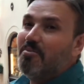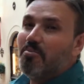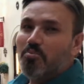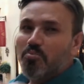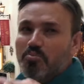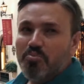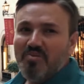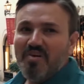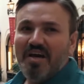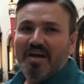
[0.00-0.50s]

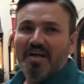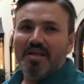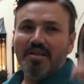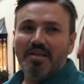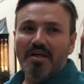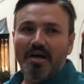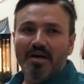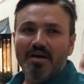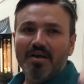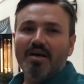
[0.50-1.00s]
Viyana'da
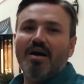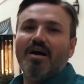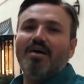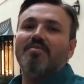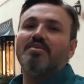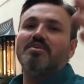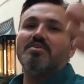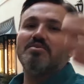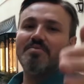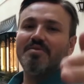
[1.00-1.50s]
kahve
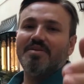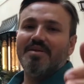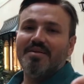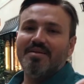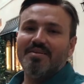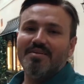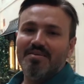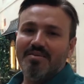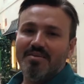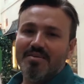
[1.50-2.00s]
içmeden
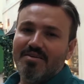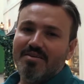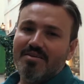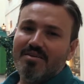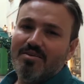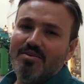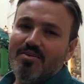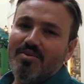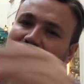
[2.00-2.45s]
yola